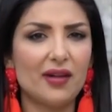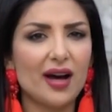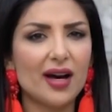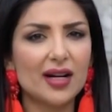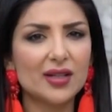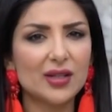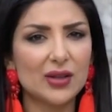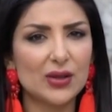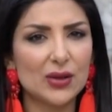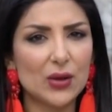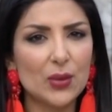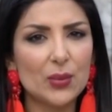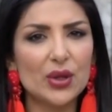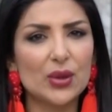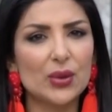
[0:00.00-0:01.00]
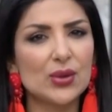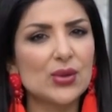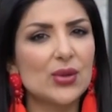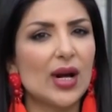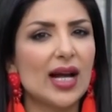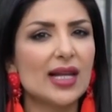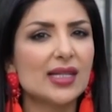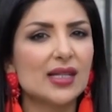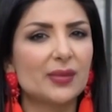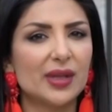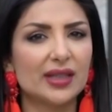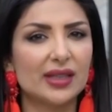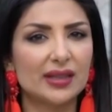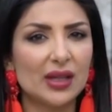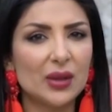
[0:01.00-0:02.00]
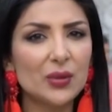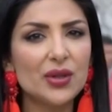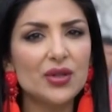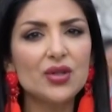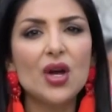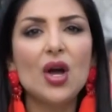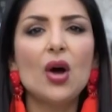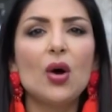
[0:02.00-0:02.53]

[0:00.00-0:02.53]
فقره اليوم من اوسلو عاصمه النرويج